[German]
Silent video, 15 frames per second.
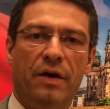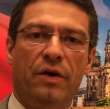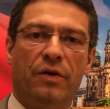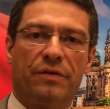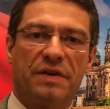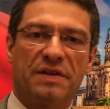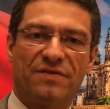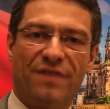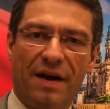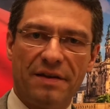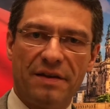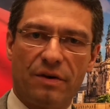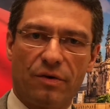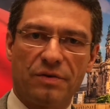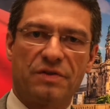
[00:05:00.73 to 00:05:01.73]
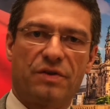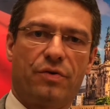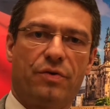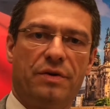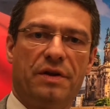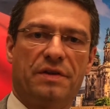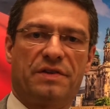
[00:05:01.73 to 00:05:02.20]
Und es war die Große
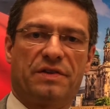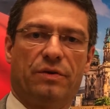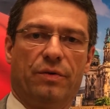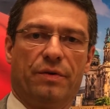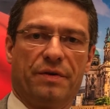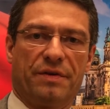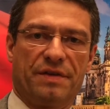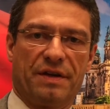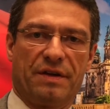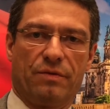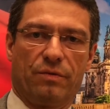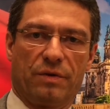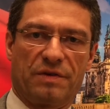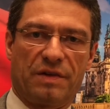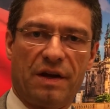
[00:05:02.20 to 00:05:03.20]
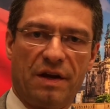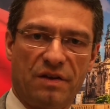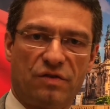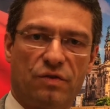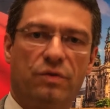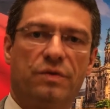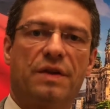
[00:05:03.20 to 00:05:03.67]
Koalition, CDU,
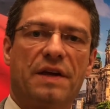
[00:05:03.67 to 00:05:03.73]
CSU und